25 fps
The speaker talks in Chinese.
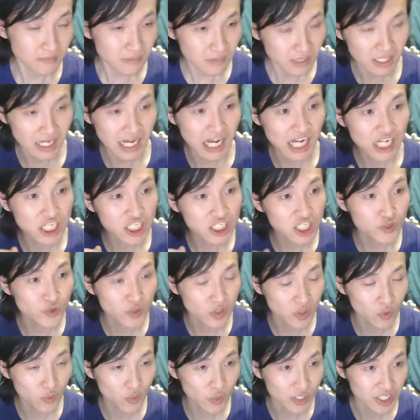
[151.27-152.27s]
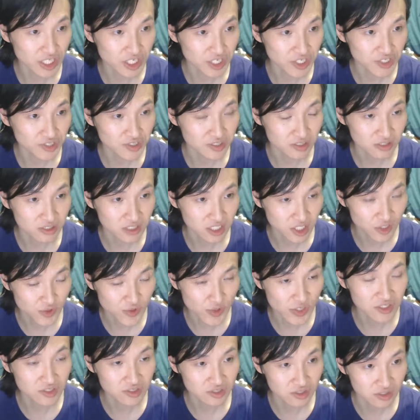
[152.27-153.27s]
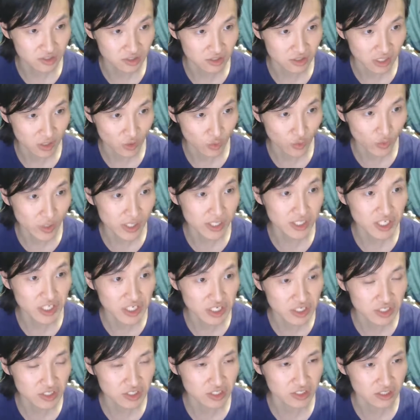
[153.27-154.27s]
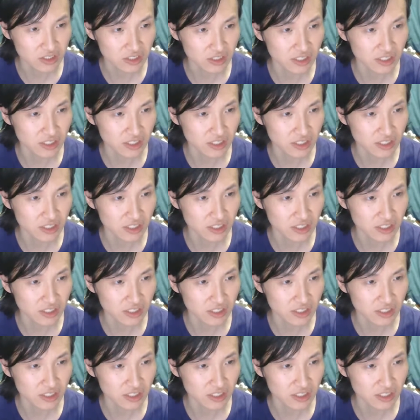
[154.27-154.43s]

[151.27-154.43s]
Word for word: 看哲学的问题史，哲学史的问题史，